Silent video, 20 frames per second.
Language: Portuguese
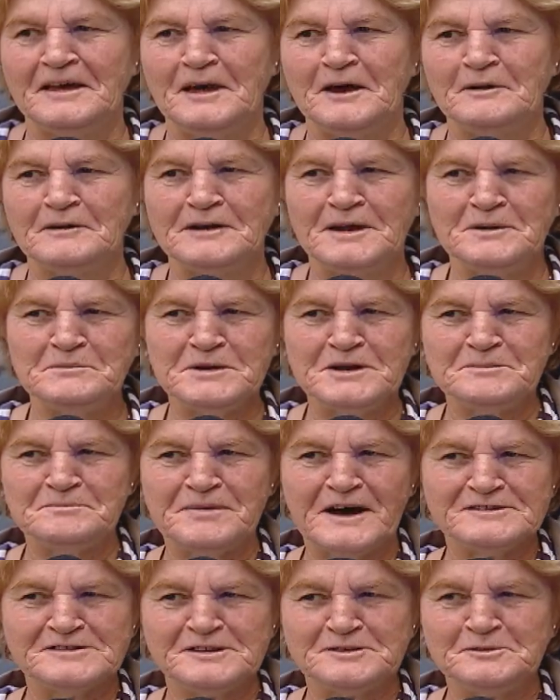É um creme que
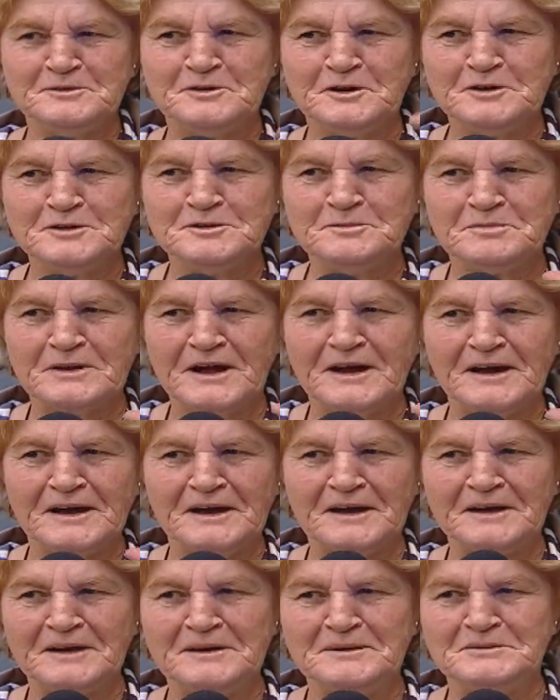passa no rosto para
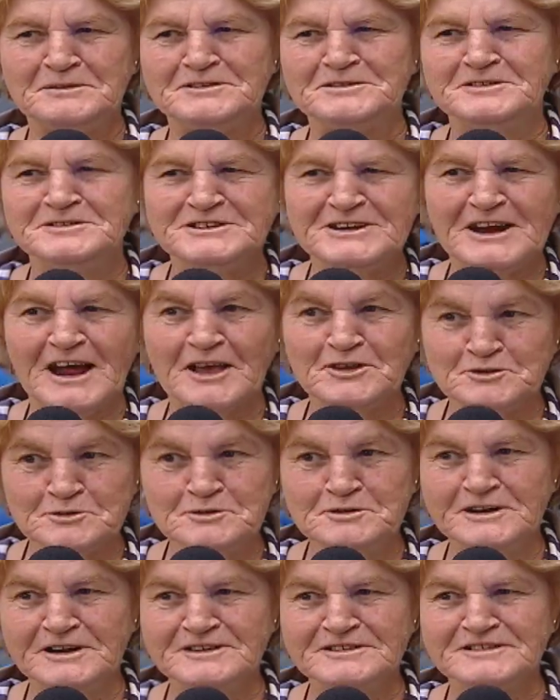tirar as
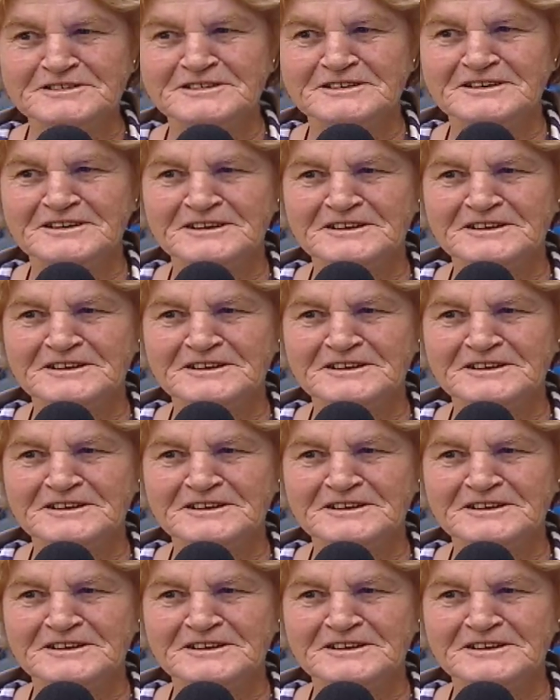rugas.